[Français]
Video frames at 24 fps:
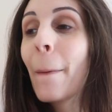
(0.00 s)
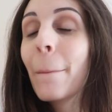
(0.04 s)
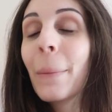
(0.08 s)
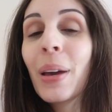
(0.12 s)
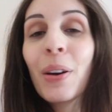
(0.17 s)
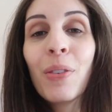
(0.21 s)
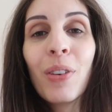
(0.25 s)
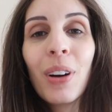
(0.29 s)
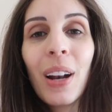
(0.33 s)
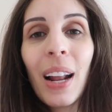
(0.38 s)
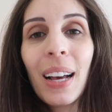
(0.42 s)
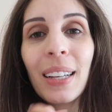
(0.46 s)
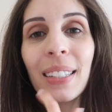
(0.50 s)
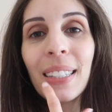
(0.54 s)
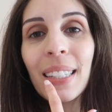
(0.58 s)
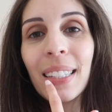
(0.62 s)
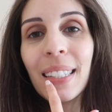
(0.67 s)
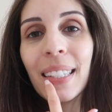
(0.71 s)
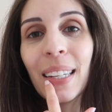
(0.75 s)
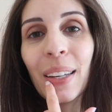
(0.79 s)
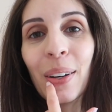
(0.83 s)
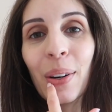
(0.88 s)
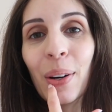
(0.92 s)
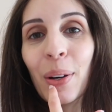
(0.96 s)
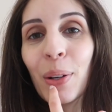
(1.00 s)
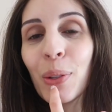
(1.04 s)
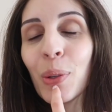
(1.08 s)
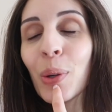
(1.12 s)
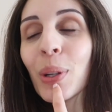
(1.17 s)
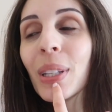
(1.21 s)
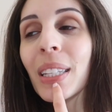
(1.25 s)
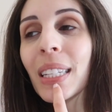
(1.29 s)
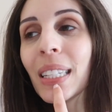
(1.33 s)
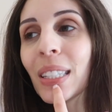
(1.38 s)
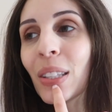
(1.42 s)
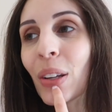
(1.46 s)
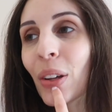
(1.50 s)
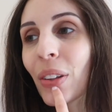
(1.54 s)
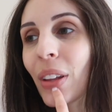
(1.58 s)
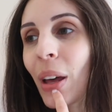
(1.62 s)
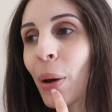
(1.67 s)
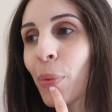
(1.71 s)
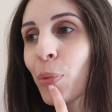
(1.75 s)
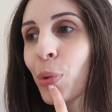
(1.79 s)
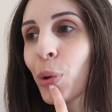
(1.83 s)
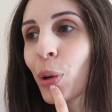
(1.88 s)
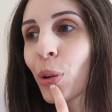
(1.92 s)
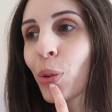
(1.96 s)
Mais voilà, c'était euh, nos 10 ans
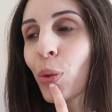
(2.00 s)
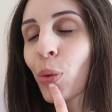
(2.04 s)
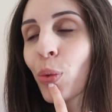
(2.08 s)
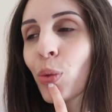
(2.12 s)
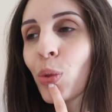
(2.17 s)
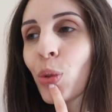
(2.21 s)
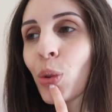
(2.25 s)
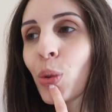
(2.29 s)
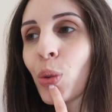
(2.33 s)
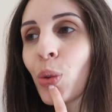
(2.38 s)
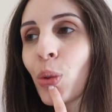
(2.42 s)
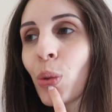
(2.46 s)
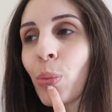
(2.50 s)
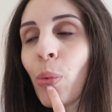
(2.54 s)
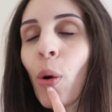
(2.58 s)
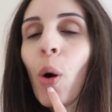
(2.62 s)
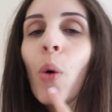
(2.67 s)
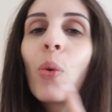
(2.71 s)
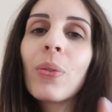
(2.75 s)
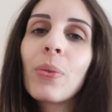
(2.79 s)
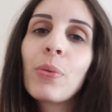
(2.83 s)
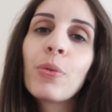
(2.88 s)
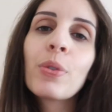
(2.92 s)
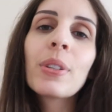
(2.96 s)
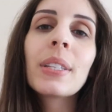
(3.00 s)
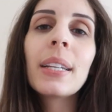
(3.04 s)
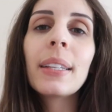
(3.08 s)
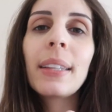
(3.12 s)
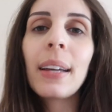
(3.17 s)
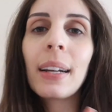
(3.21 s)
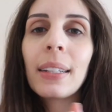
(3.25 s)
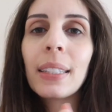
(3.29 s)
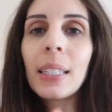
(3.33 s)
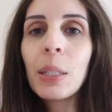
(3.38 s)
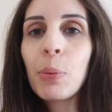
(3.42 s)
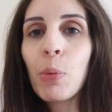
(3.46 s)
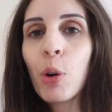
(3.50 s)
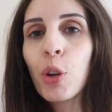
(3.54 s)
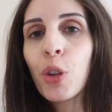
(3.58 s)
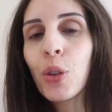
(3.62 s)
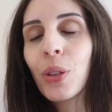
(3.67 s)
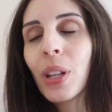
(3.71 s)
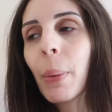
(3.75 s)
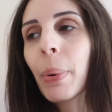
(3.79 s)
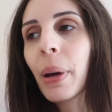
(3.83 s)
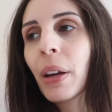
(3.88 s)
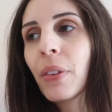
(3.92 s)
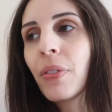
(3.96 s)
d'amour. Donc du coup, bon, vu que c'était un dimanche,
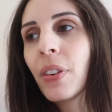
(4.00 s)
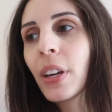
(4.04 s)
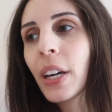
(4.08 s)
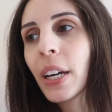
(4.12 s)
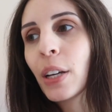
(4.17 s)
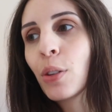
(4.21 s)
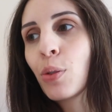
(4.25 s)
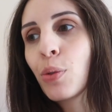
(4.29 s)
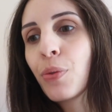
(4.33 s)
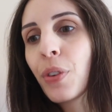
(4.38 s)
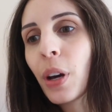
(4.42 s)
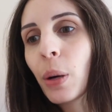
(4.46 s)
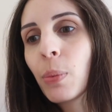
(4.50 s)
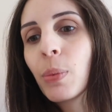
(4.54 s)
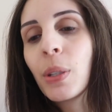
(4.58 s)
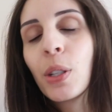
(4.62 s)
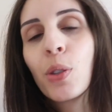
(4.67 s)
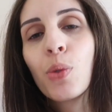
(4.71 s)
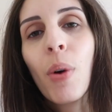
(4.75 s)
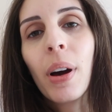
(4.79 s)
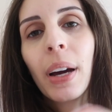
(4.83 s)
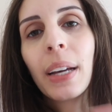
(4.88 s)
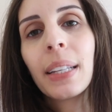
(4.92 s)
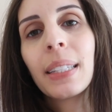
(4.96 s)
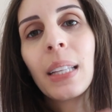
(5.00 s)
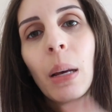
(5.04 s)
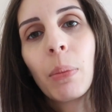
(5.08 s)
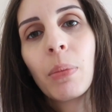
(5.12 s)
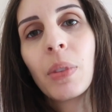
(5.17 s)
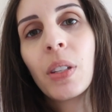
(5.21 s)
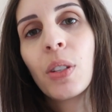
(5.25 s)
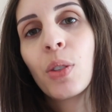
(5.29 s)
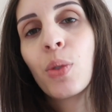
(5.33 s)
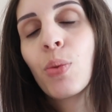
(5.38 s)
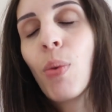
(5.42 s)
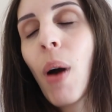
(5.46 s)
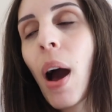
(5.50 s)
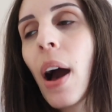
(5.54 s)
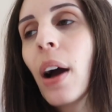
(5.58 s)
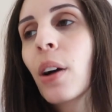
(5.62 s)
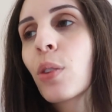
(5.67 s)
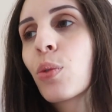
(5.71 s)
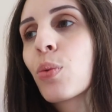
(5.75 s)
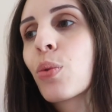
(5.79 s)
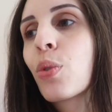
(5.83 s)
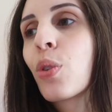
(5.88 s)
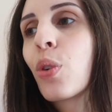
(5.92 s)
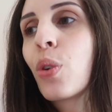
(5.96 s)
on a préféré se faire une petite soirée samedi
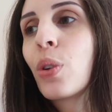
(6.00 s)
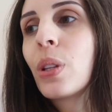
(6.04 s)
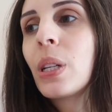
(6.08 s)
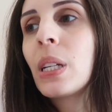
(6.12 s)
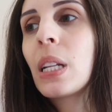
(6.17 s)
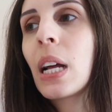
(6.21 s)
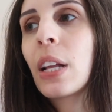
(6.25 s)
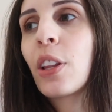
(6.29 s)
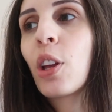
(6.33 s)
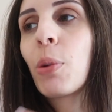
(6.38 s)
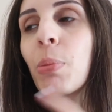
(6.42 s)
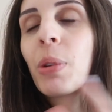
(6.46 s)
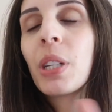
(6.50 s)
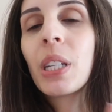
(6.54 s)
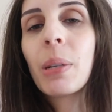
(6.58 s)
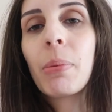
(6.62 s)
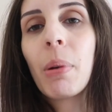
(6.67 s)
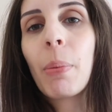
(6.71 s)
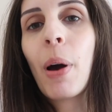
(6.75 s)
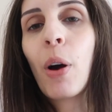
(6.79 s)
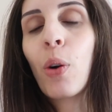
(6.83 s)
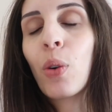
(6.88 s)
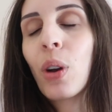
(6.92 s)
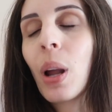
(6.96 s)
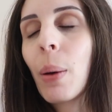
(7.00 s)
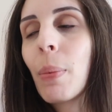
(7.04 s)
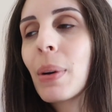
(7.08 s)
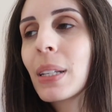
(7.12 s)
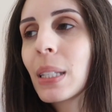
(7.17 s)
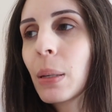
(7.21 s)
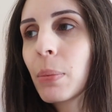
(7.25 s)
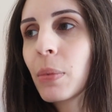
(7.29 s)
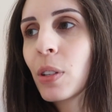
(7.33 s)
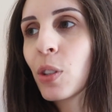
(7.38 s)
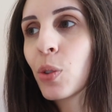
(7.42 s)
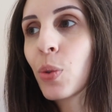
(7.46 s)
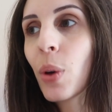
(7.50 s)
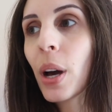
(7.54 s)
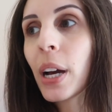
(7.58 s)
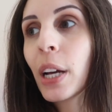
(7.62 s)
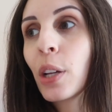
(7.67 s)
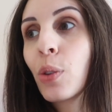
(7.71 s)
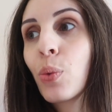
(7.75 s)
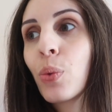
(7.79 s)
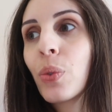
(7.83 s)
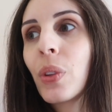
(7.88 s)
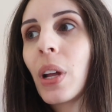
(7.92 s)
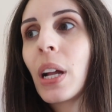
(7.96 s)
soir. Donc euh, Nila a dormi chez mes parents là-bas samedi soir.
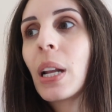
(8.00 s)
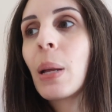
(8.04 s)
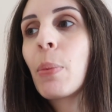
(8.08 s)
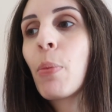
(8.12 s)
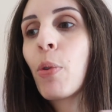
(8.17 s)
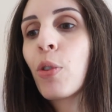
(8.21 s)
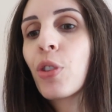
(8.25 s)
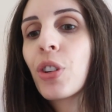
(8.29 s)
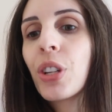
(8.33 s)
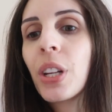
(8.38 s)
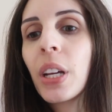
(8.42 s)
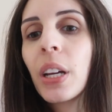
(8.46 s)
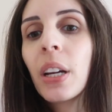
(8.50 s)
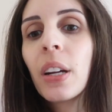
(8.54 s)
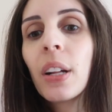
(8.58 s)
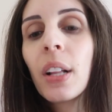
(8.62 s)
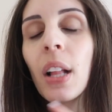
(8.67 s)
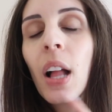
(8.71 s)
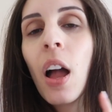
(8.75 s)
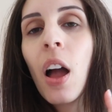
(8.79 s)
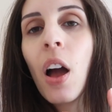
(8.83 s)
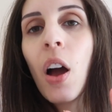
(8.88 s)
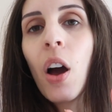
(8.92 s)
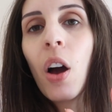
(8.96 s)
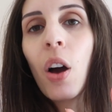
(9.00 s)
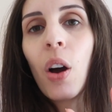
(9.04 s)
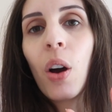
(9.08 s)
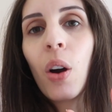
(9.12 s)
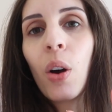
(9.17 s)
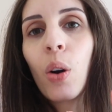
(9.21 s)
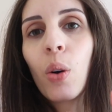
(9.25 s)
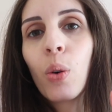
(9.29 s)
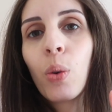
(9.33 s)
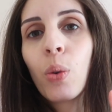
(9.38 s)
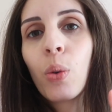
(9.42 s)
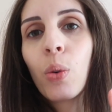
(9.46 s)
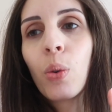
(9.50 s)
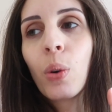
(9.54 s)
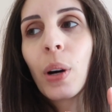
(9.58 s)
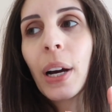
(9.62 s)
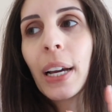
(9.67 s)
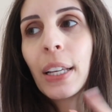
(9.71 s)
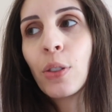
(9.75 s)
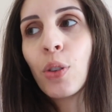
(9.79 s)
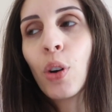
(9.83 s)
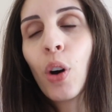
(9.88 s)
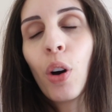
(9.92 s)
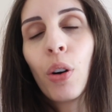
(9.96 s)
Et nous, on allait manger euh, au
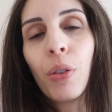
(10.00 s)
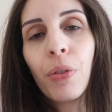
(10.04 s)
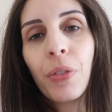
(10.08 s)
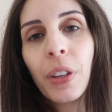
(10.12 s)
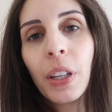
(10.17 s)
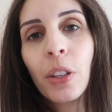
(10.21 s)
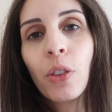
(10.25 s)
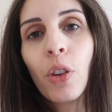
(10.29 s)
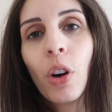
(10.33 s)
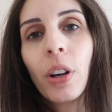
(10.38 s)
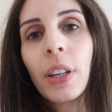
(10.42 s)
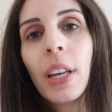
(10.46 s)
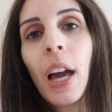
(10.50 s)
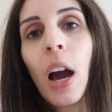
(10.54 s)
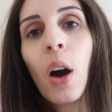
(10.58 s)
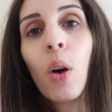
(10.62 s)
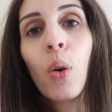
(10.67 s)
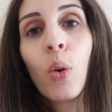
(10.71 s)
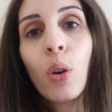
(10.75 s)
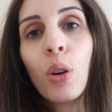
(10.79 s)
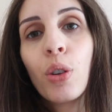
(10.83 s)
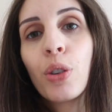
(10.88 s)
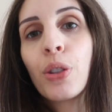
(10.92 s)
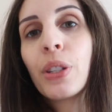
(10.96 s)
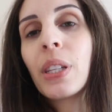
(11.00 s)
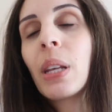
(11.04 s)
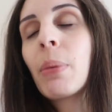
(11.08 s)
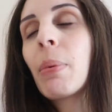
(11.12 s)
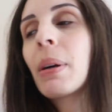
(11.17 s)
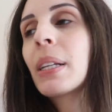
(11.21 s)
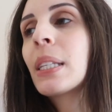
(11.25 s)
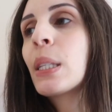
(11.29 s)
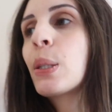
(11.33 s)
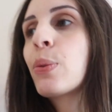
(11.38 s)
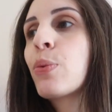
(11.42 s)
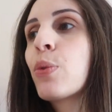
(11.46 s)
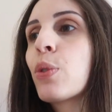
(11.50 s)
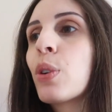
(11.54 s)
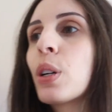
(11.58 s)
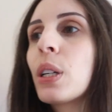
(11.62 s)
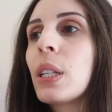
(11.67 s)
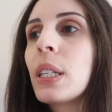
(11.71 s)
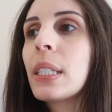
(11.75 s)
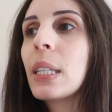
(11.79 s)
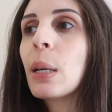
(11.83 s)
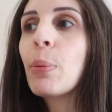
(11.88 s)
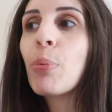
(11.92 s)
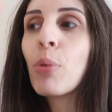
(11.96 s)
restaurant Victoria Hall. Je sais pas si vous
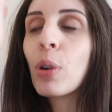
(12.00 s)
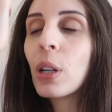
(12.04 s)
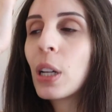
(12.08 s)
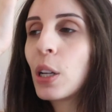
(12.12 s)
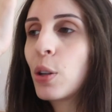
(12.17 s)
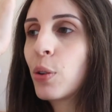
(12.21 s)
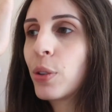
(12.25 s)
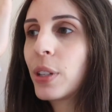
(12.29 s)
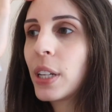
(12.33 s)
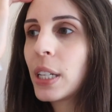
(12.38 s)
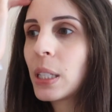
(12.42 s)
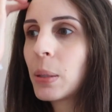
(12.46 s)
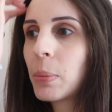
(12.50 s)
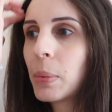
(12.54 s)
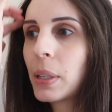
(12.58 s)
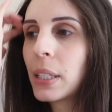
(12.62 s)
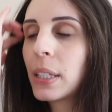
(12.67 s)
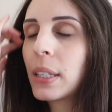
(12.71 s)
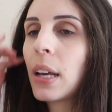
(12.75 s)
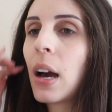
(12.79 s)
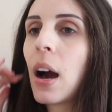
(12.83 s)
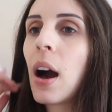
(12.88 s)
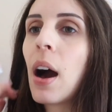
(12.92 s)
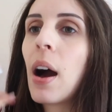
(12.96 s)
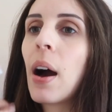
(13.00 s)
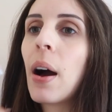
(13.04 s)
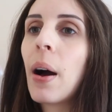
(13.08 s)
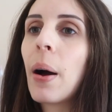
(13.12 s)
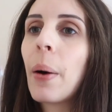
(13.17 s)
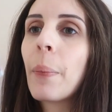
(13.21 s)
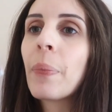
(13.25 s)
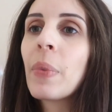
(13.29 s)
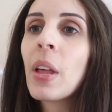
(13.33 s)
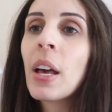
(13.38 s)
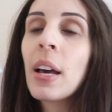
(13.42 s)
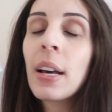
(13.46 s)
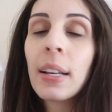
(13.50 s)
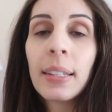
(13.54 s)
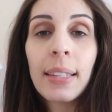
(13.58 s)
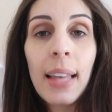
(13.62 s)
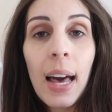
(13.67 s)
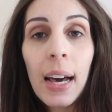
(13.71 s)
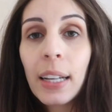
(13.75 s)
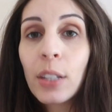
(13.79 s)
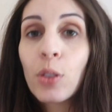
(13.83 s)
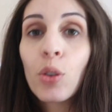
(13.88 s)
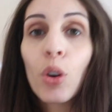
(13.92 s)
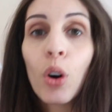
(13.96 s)
connaissez pour les lyonnaises, mais c'est un,
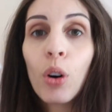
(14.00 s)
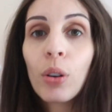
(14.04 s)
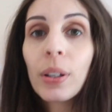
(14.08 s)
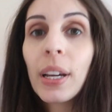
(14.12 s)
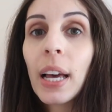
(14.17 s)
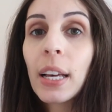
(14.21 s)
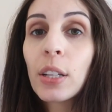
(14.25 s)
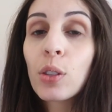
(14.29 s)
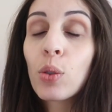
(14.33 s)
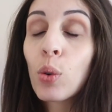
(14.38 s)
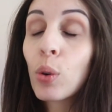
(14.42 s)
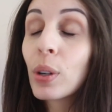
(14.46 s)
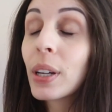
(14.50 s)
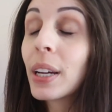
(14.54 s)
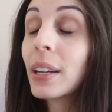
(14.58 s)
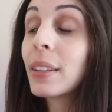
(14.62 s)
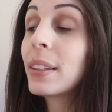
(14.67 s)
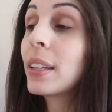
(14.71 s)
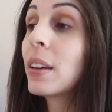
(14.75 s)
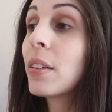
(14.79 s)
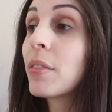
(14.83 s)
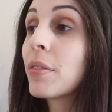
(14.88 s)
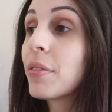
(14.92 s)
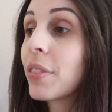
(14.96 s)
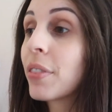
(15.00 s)
un restaurant gastro qui était